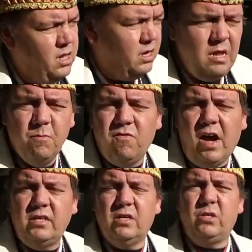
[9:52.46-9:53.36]
Timo
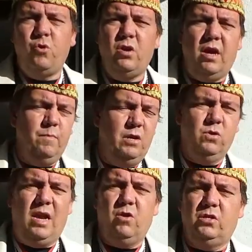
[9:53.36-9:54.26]
Weiß aus Rüchheim mit
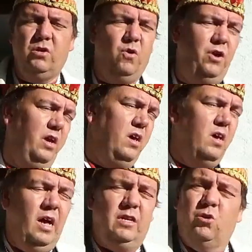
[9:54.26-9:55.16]
und lauter so Leute.
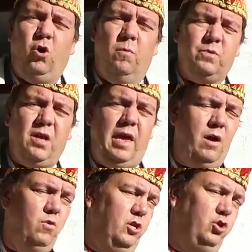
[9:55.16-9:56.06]
Also kommt
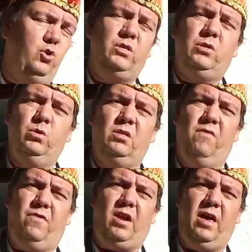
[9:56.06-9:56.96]
daher, unterstützt
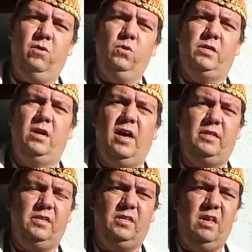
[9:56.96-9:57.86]
unseren Verein, unseren
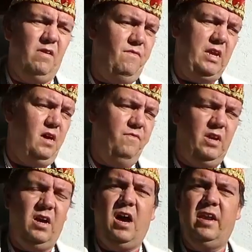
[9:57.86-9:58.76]
HCC, weil wenn da
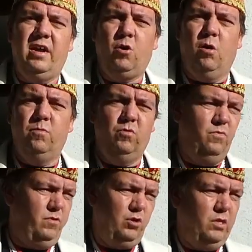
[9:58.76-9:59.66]
wieder keiner kommt
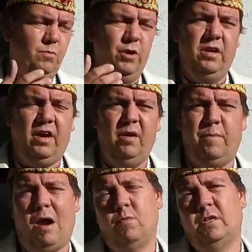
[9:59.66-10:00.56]
und sonst wohin rennt,
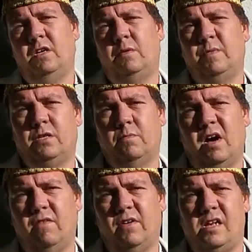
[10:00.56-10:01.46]
brauchen wir es nicht mehr zu
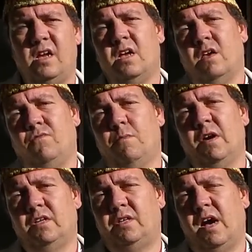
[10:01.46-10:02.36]
machen, weil wir
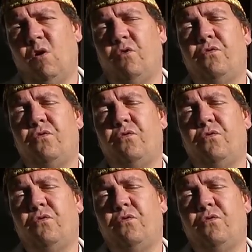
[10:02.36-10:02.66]
machen das ja auch